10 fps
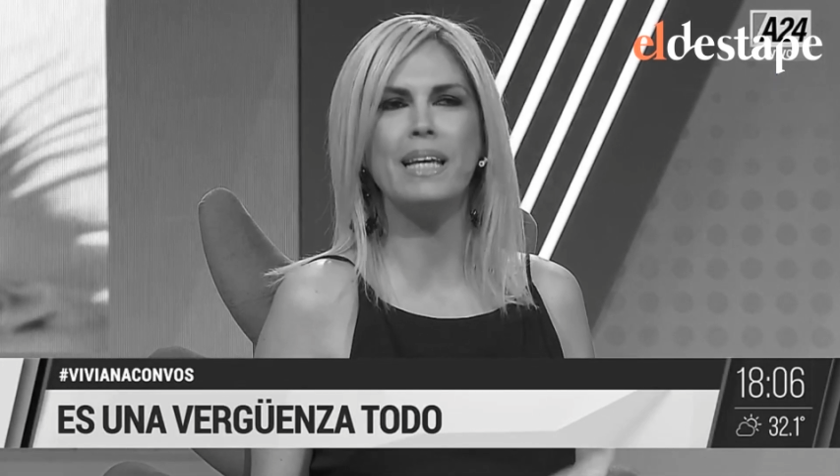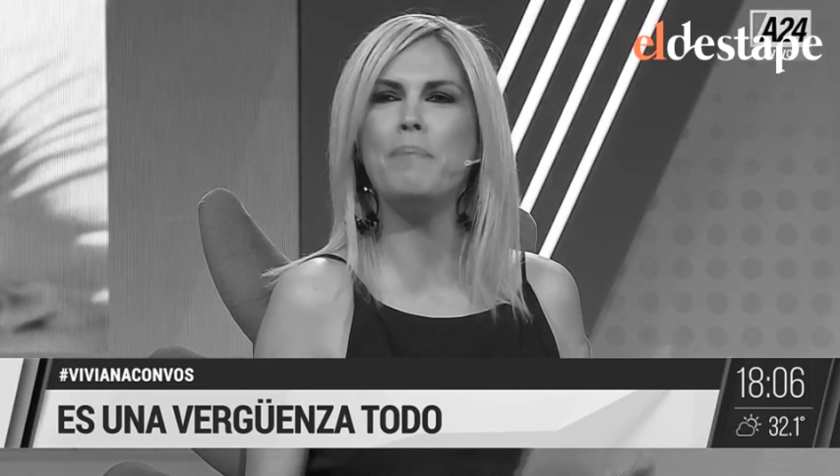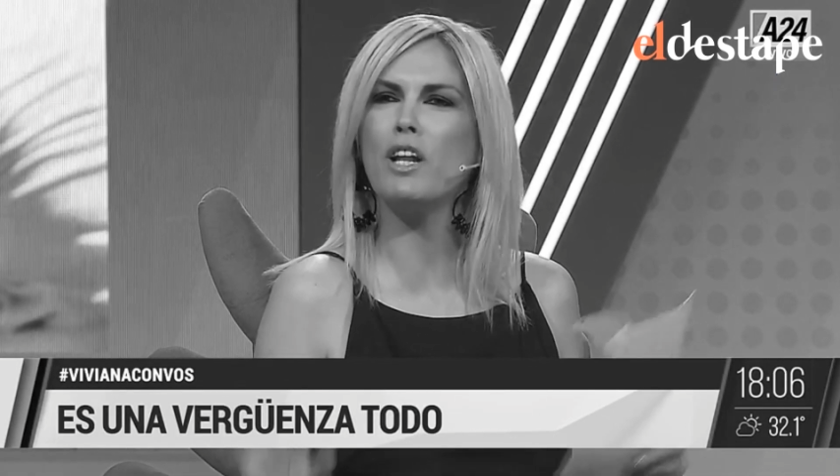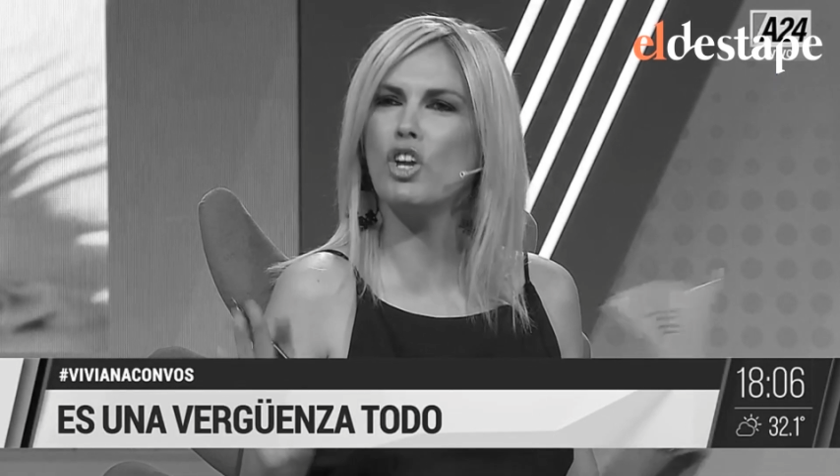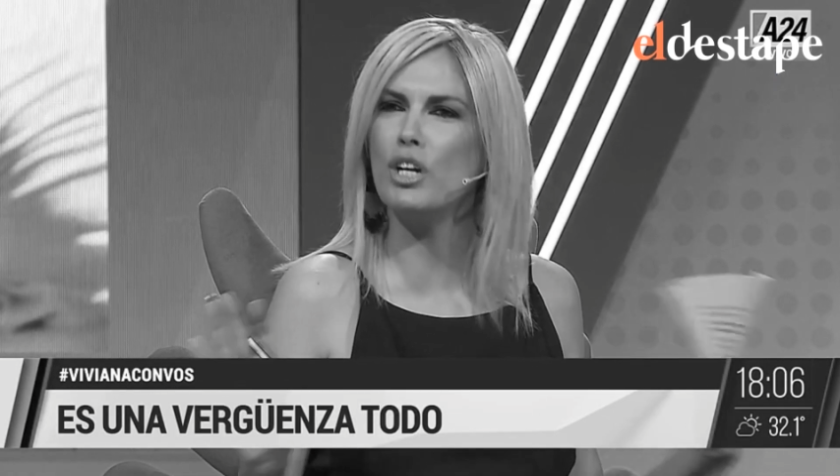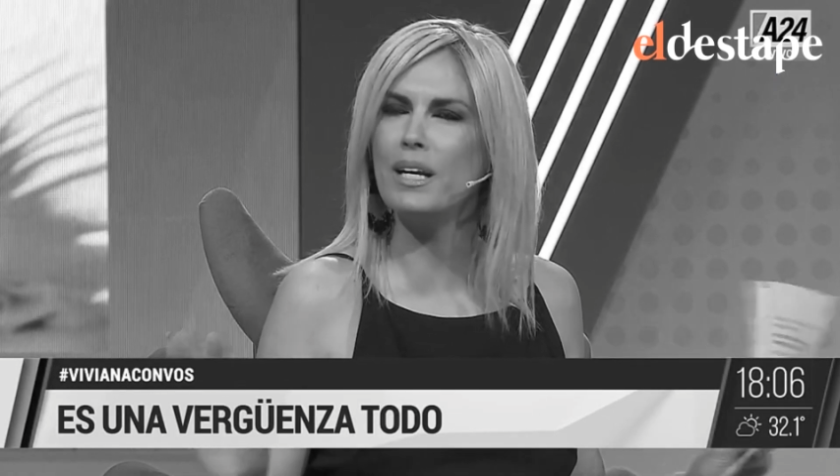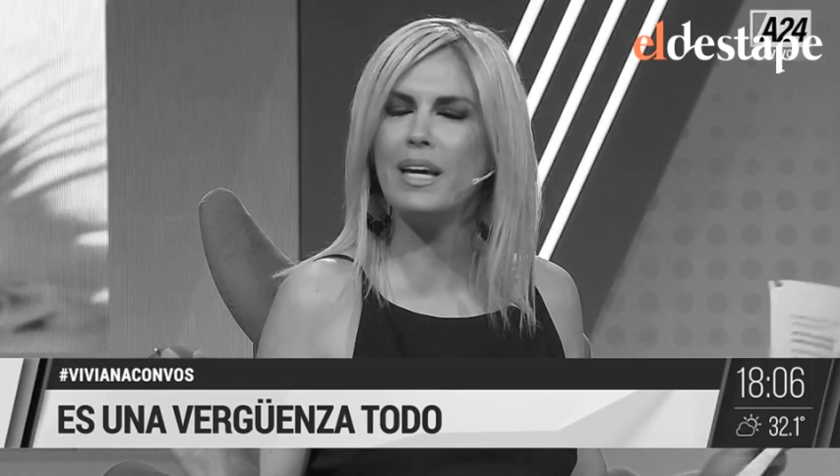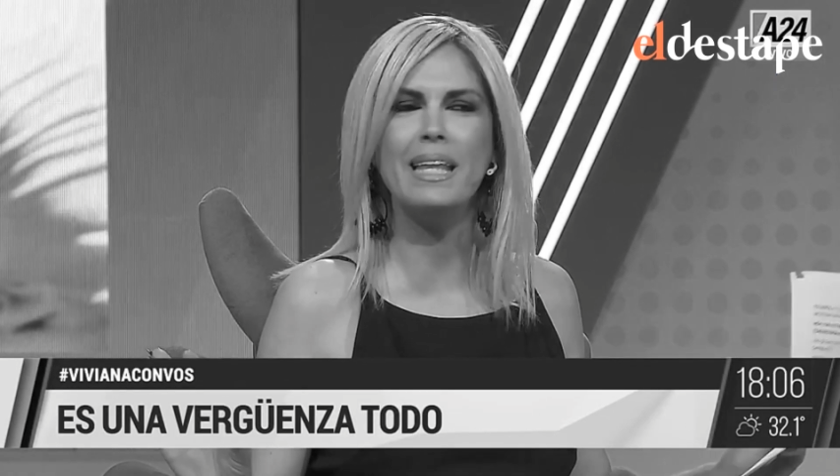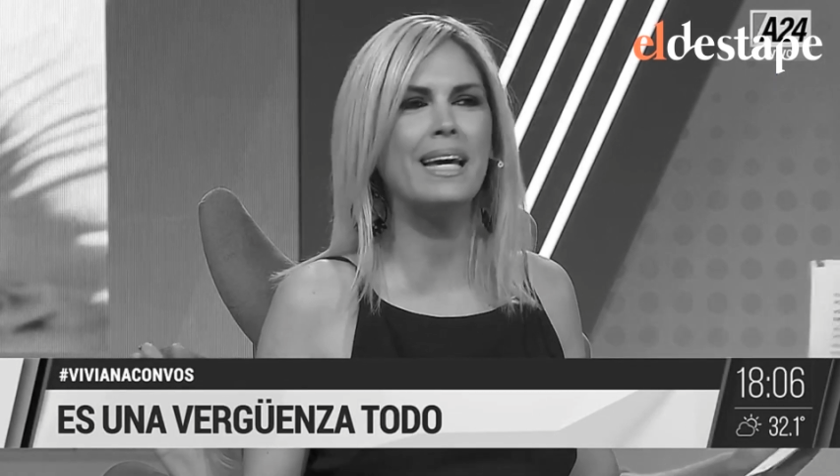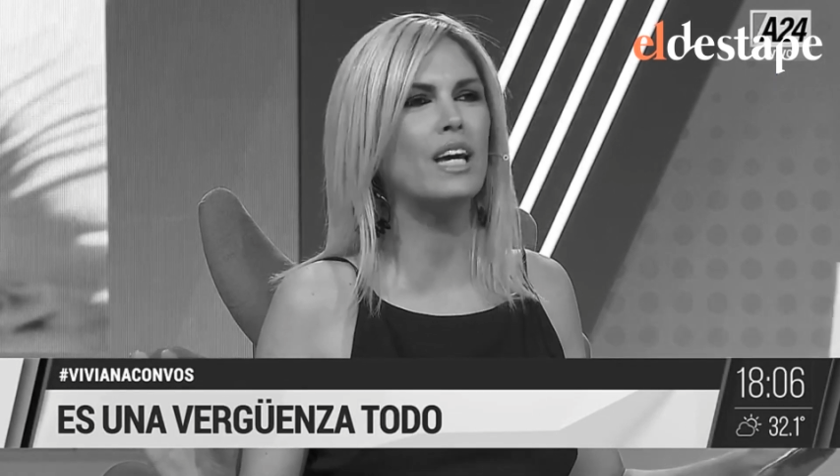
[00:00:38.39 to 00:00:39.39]
Y perdonen
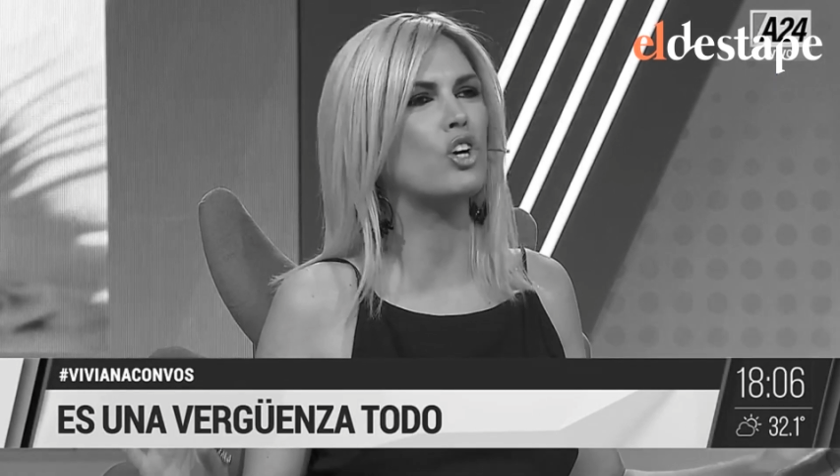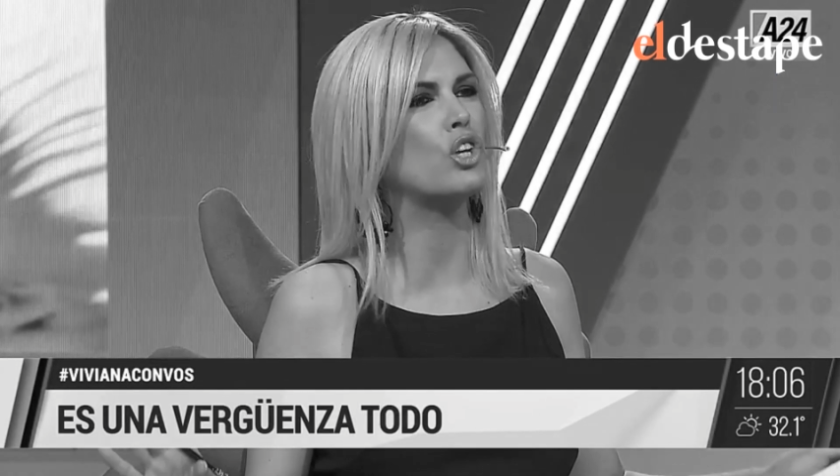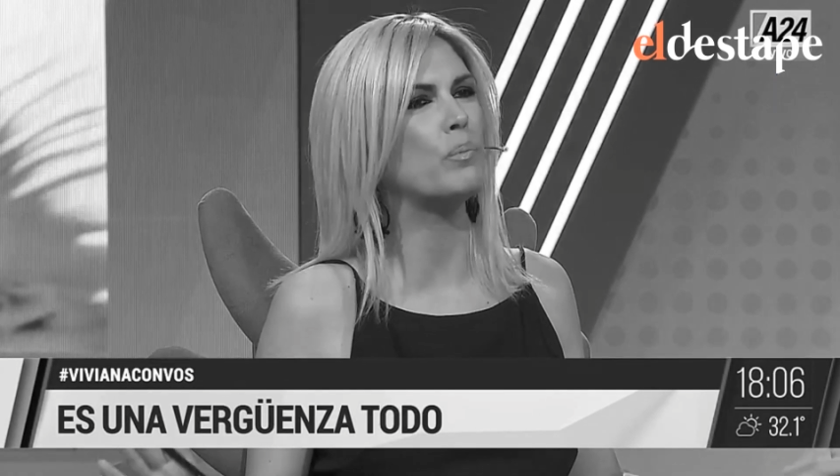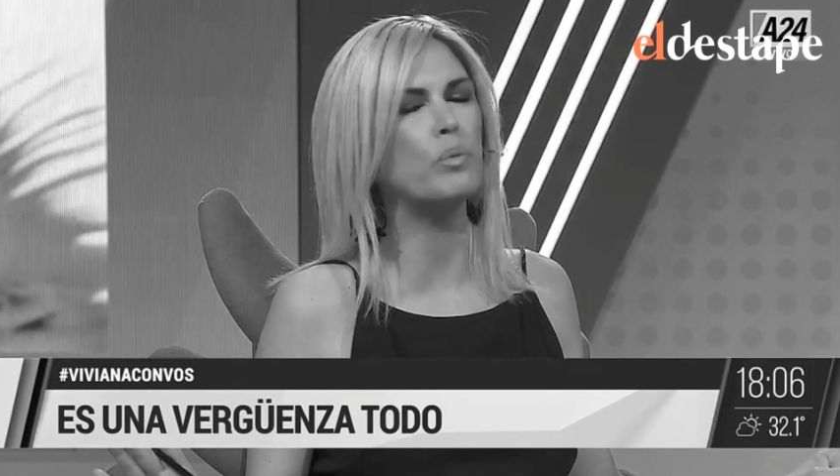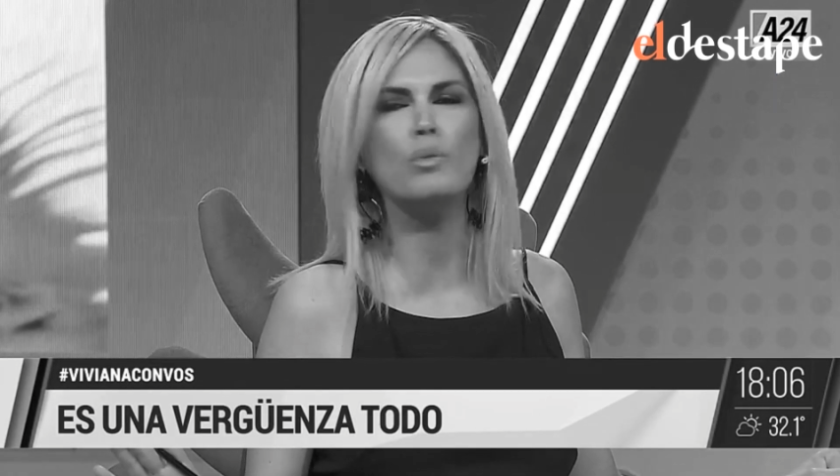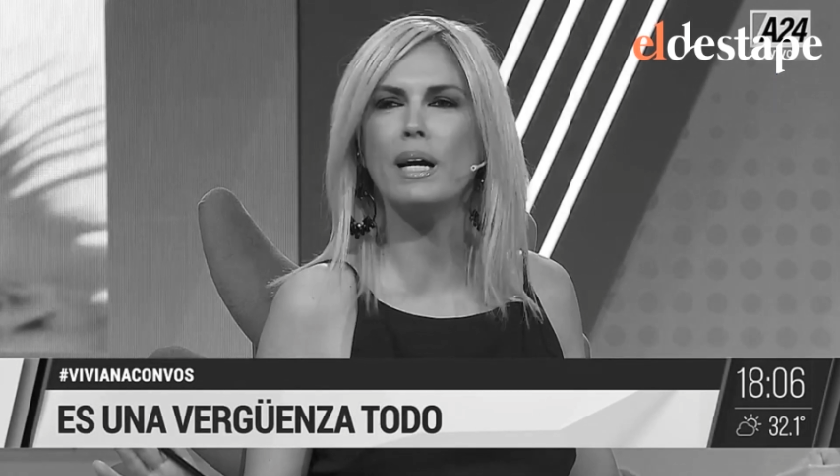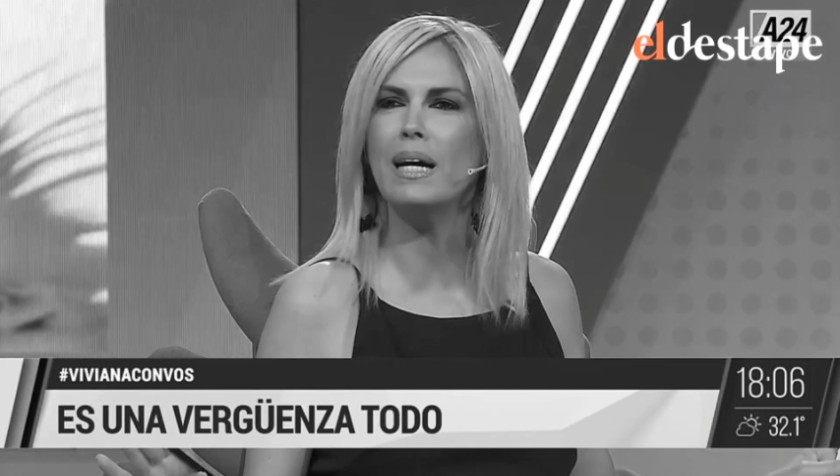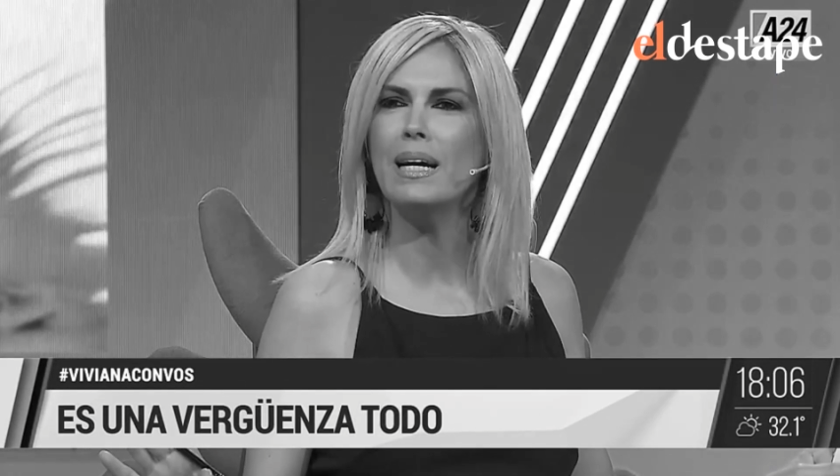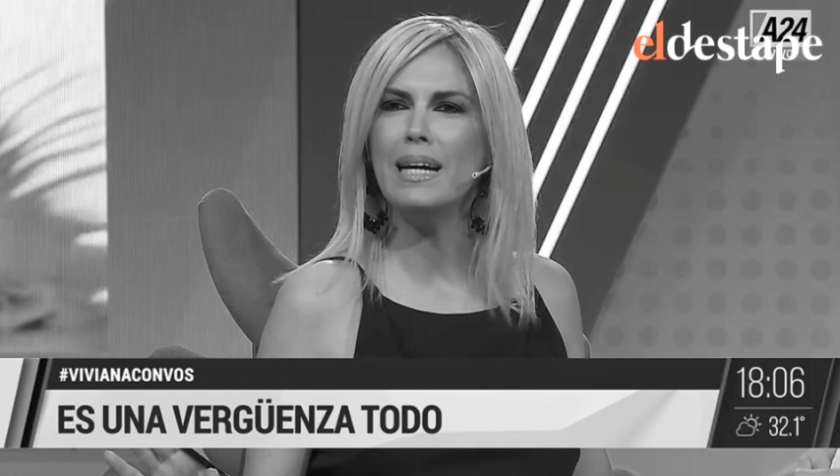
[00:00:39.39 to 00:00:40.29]
que diga hijo de puta,